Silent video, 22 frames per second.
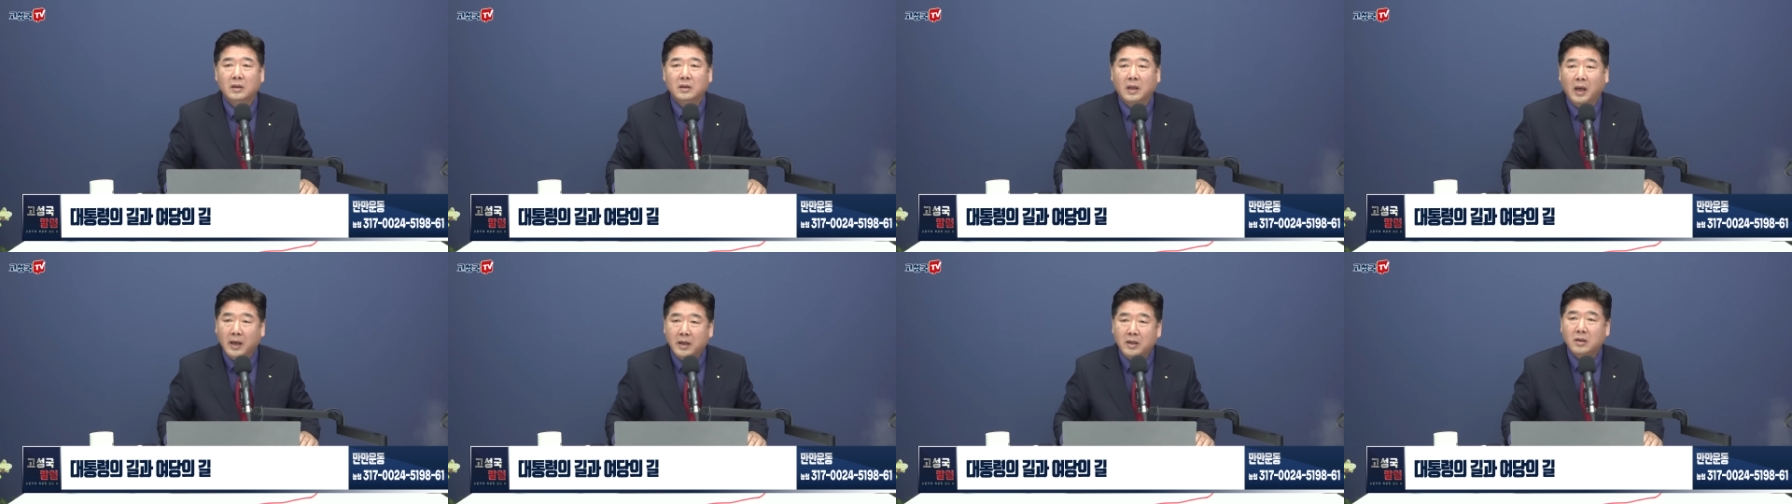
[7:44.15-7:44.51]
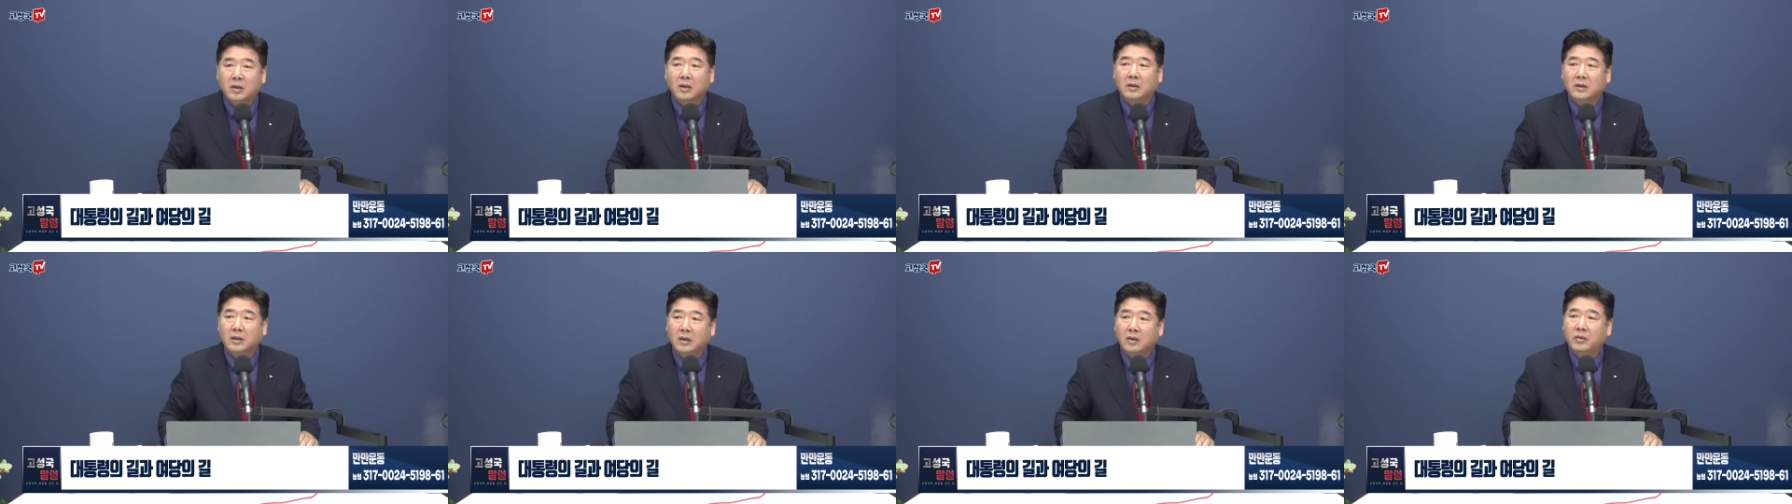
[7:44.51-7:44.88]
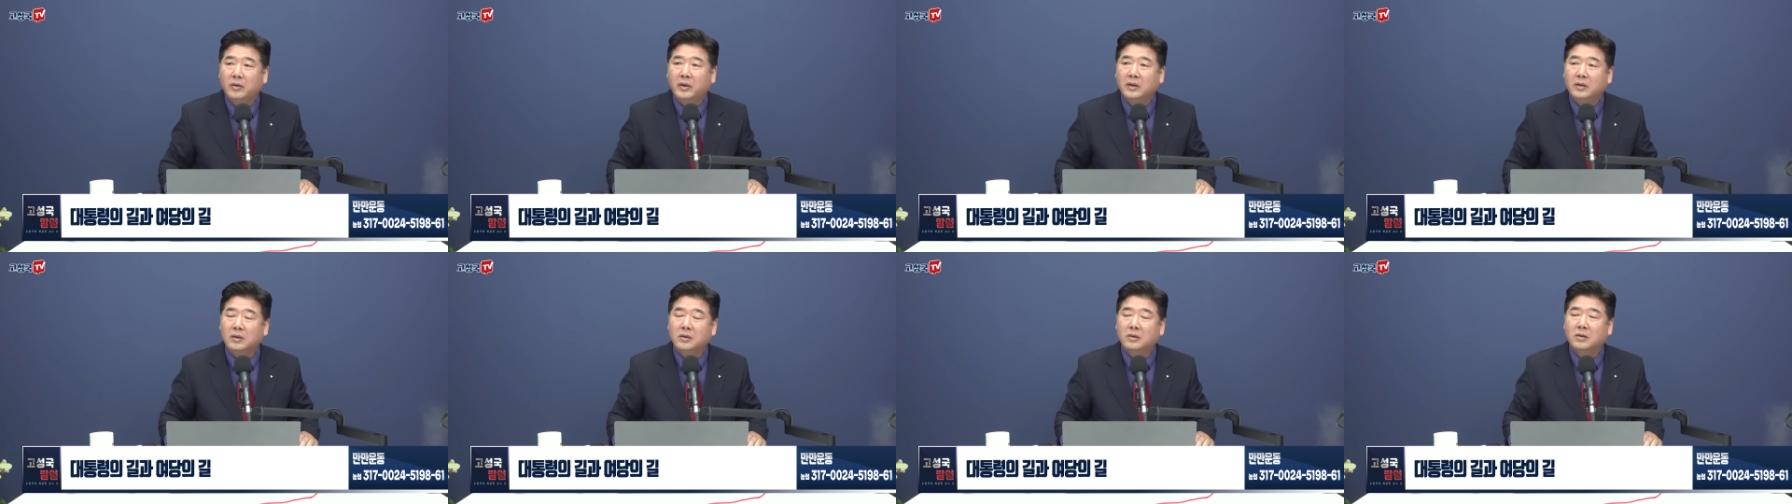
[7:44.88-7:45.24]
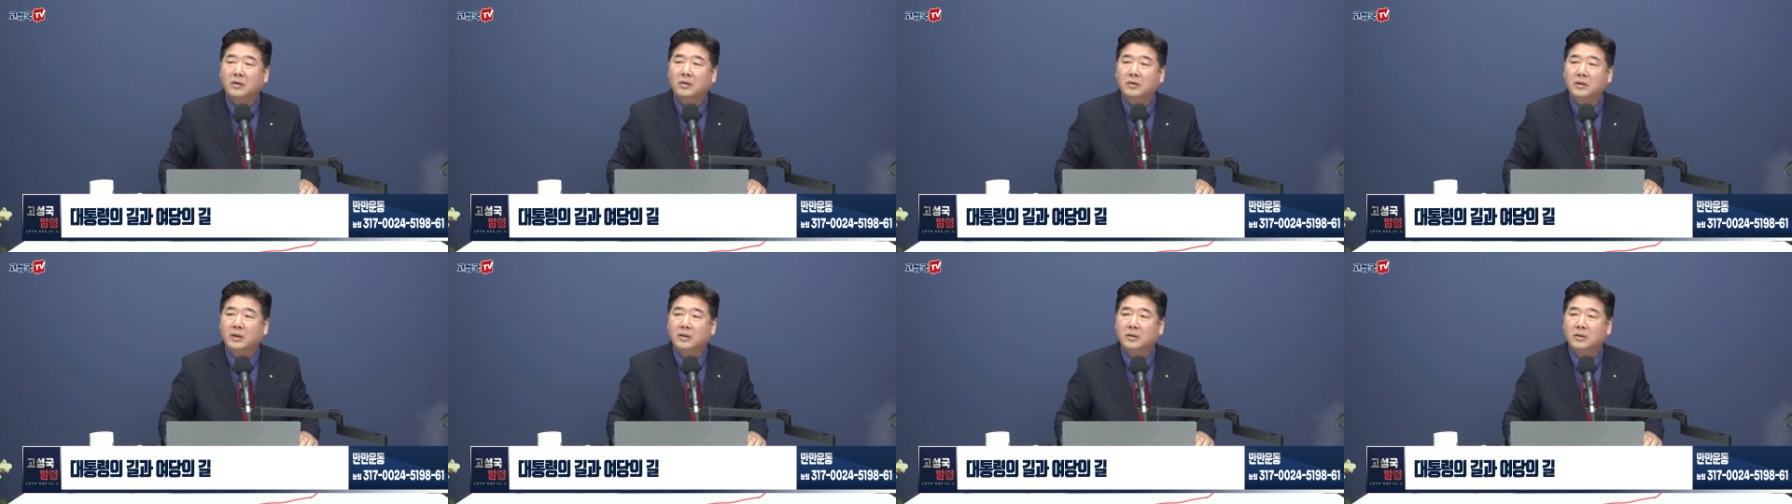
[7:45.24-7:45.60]
다 이겼다고 했던
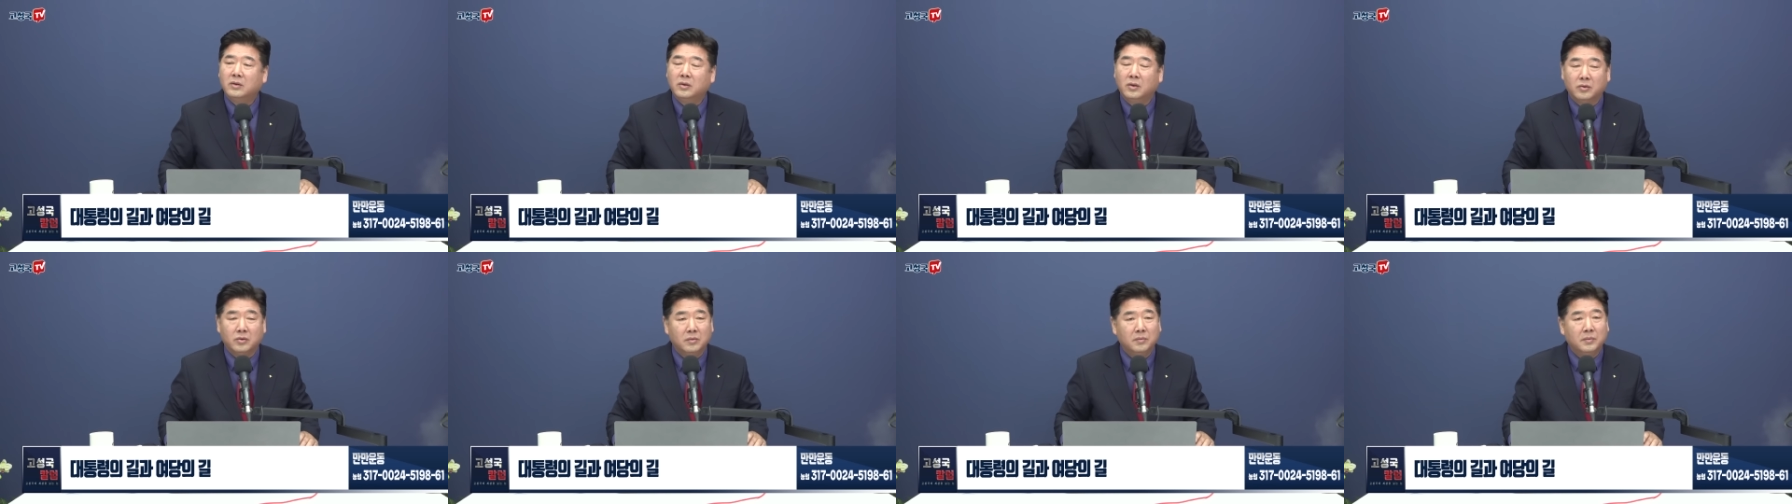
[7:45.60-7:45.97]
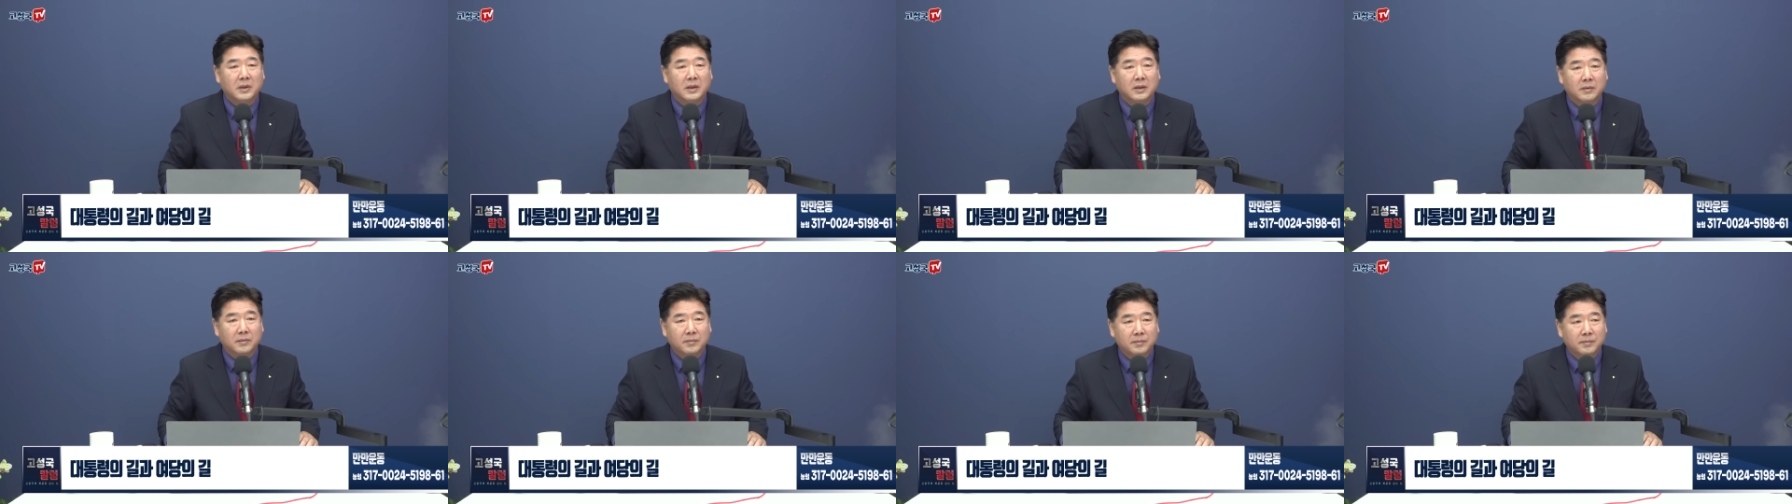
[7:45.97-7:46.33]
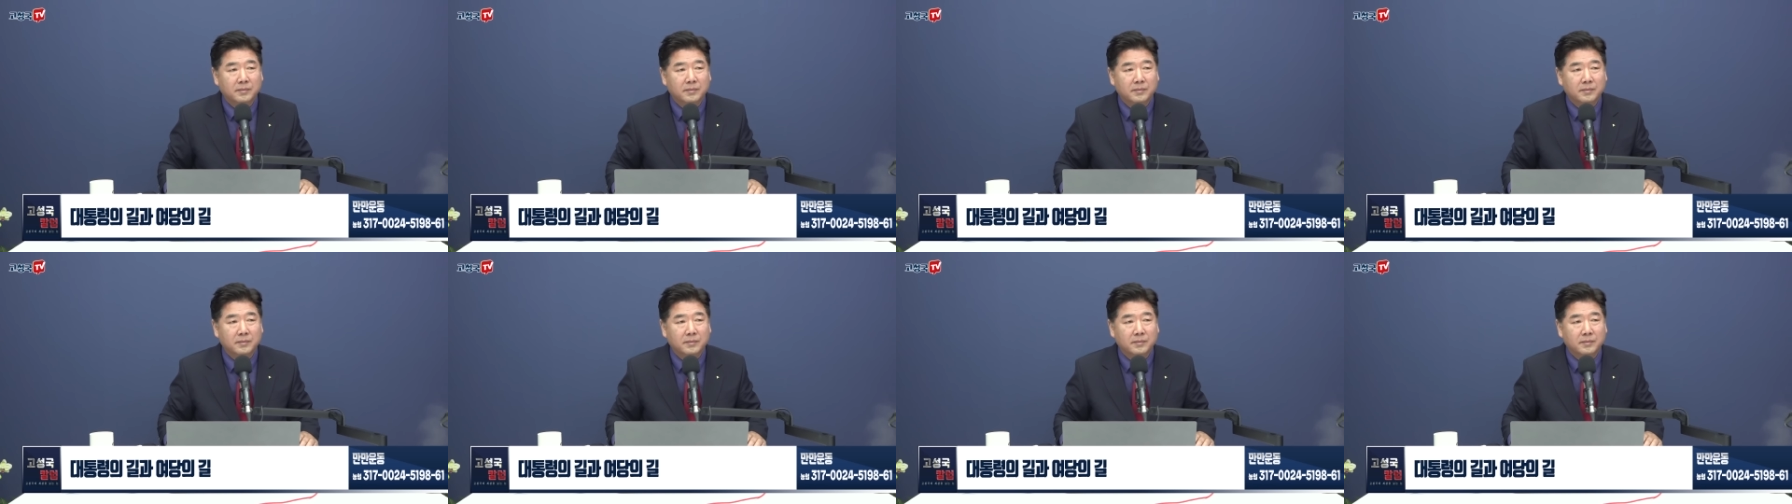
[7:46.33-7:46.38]
선거에서 졌습니다.